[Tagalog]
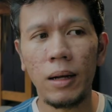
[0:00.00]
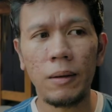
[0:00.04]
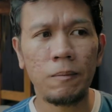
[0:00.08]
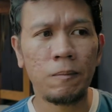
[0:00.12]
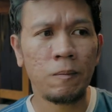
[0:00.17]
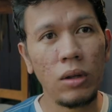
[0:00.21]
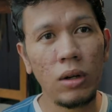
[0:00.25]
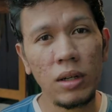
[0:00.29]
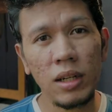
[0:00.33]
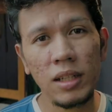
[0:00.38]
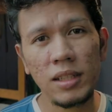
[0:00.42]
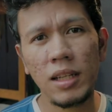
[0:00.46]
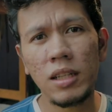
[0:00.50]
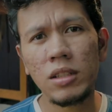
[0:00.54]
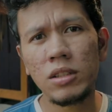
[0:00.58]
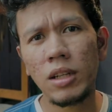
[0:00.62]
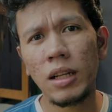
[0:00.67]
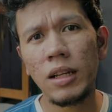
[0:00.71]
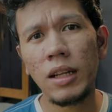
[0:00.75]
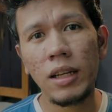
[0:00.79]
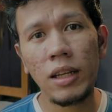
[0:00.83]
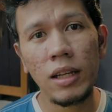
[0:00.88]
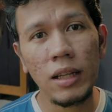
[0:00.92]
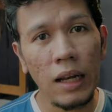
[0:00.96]
So you're
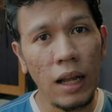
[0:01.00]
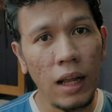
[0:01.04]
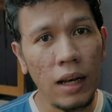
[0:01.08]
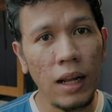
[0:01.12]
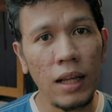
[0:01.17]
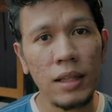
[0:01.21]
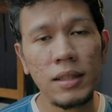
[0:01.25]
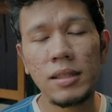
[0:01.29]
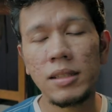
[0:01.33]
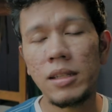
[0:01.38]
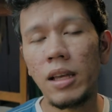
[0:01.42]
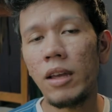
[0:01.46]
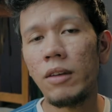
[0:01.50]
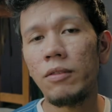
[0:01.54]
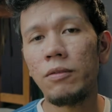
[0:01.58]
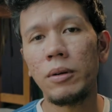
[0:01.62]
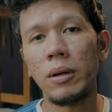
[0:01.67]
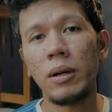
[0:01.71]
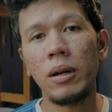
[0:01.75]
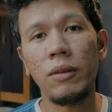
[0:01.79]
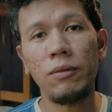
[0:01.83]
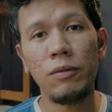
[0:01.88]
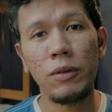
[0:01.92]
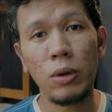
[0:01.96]
essentially a lot safer
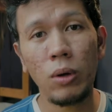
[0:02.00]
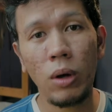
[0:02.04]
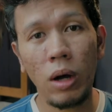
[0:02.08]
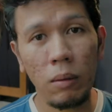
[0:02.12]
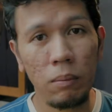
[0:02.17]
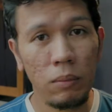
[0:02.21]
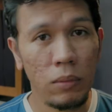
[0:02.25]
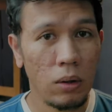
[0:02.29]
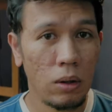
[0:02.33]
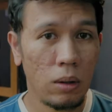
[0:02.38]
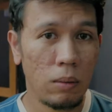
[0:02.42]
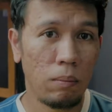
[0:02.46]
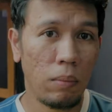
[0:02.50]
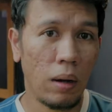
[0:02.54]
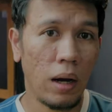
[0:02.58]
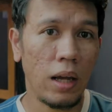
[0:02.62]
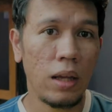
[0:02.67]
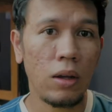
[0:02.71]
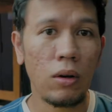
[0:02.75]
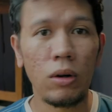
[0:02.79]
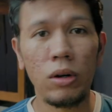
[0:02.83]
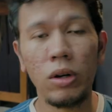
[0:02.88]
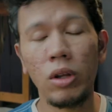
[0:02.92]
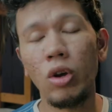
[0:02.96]
if you have your
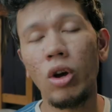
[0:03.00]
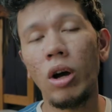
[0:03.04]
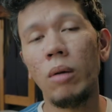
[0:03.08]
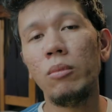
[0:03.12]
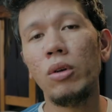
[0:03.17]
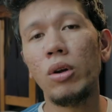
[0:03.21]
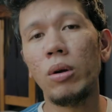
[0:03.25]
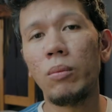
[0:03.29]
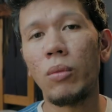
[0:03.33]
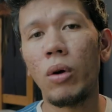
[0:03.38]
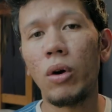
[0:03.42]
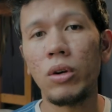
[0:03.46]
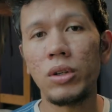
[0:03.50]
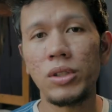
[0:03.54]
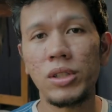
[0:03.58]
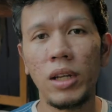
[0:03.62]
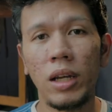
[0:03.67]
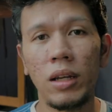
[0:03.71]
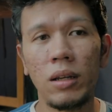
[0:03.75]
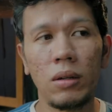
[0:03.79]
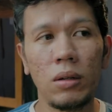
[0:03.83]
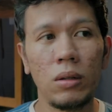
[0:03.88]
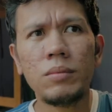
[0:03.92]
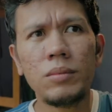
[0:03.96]
bike or you have your
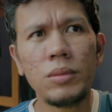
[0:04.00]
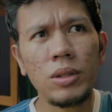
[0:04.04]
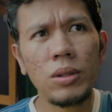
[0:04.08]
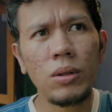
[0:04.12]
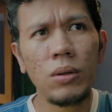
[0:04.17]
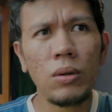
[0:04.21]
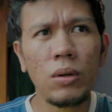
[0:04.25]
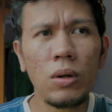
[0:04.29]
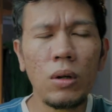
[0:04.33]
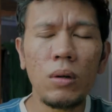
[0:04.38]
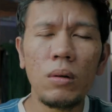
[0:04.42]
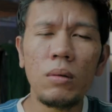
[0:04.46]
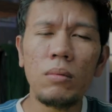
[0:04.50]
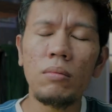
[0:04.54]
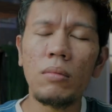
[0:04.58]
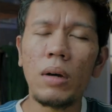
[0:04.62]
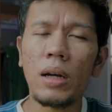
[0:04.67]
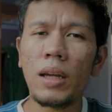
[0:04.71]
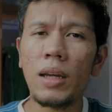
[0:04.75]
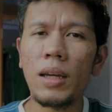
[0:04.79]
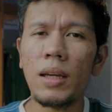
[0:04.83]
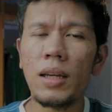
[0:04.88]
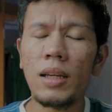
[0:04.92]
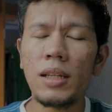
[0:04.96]
motorcycle with Siguro, you. Siguro
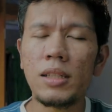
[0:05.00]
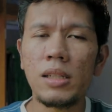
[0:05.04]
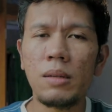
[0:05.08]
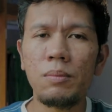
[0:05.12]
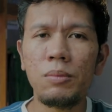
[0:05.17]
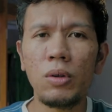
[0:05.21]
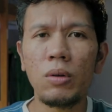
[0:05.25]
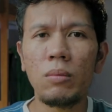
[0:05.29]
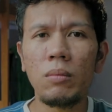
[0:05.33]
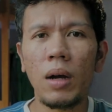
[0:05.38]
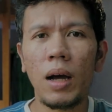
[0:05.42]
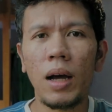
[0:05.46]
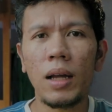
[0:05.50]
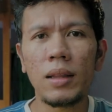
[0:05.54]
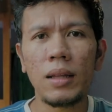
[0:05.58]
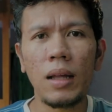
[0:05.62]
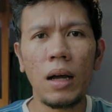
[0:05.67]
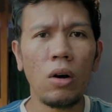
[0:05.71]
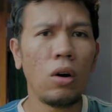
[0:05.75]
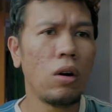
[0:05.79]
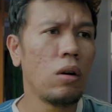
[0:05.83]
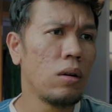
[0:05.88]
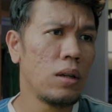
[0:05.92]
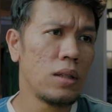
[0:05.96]
mag-iisip yung mga
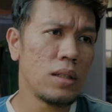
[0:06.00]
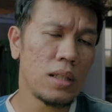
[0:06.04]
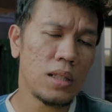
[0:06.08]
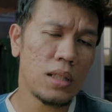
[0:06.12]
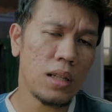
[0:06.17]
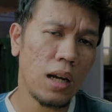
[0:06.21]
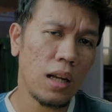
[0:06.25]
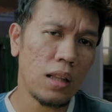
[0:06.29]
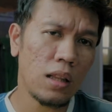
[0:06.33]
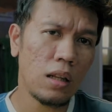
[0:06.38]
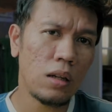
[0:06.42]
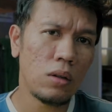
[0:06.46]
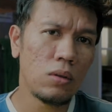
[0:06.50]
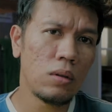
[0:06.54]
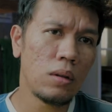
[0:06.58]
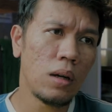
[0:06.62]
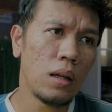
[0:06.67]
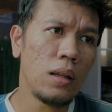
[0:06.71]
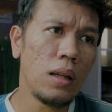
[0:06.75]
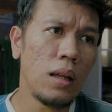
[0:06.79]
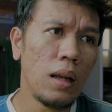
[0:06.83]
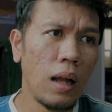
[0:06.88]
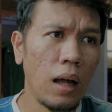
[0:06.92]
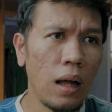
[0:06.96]
tao, isa sa
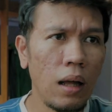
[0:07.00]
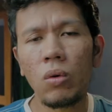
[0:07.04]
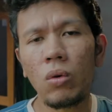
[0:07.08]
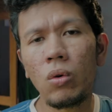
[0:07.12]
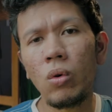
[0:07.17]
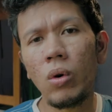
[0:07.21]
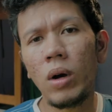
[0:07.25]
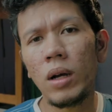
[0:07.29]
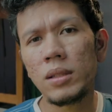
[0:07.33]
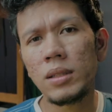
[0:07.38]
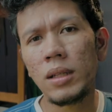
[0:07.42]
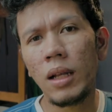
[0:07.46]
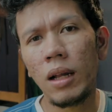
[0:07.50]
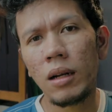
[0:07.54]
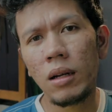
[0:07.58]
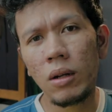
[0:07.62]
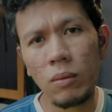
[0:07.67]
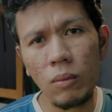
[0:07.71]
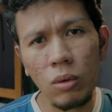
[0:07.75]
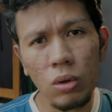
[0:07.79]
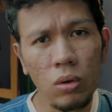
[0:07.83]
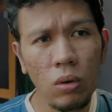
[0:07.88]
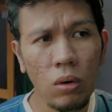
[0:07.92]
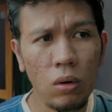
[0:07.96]
katanungan nila, kukuha sila ng
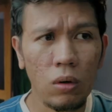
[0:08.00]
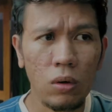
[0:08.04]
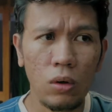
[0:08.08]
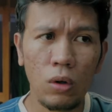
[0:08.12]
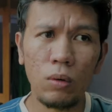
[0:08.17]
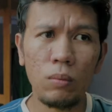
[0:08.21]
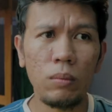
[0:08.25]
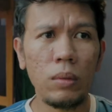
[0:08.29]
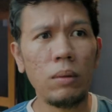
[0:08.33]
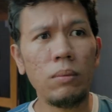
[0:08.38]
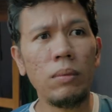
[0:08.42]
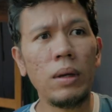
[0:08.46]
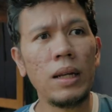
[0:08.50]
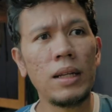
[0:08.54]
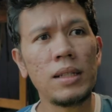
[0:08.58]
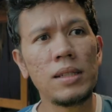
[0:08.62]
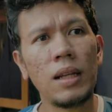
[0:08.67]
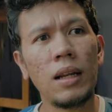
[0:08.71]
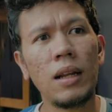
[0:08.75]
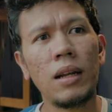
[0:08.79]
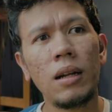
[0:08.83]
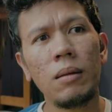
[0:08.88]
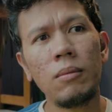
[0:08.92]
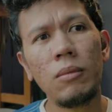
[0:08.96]
motor or kung bibili
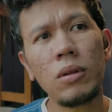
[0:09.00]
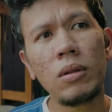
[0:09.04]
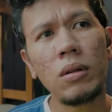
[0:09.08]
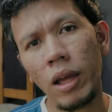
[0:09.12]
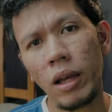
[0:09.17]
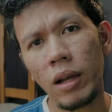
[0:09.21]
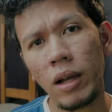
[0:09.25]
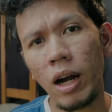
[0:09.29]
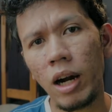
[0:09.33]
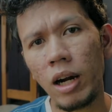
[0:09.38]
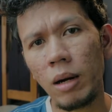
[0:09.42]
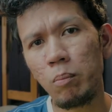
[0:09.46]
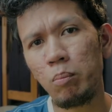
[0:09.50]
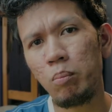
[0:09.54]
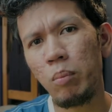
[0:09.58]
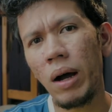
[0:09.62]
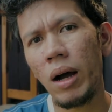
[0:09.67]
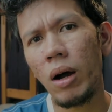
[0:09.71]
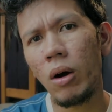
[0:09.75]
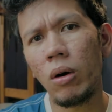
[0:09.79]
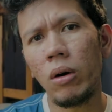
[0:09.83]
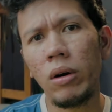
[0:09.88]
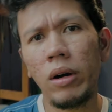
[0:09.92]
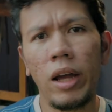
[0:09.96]
sila ng motor, carb
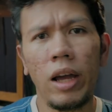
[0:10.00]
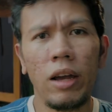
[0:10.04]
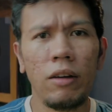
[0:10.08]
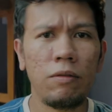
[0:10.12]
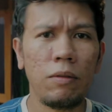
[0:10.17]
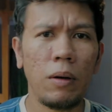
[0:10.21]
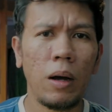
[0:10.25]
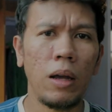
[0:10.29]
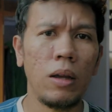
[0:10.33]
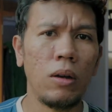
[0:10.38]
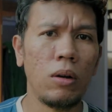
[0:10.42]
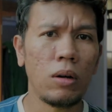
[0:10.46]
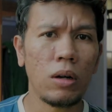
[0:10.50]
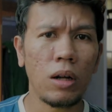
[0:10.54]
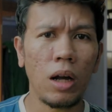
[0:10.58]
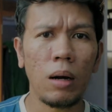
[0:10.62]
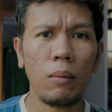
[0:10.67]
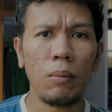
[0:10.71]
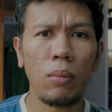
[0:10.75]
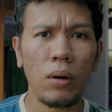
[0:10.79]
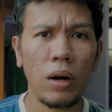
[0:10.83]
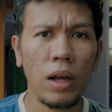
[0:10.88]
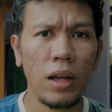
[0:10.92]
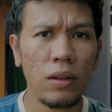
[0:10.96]
ba or FI or
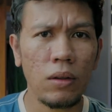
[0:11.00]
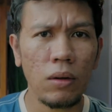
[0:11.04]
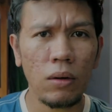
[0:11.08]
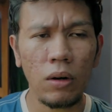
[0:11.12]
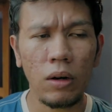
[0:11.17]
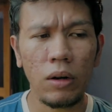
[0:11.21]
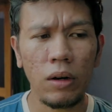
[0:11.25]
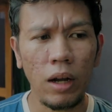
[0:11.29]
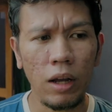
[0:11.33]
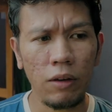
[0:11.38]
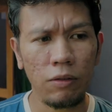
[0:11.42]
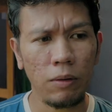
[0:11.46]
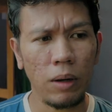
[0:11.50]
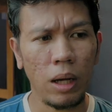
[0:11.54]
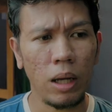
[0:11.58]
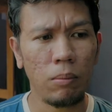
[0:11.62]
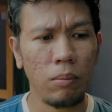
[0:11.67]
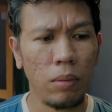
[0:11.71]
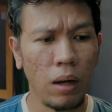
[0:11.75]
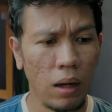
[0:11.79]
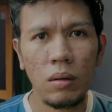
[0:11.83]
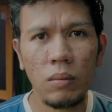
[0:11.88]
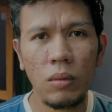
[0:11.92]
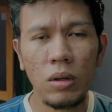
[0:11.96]
carburetor or FI ba?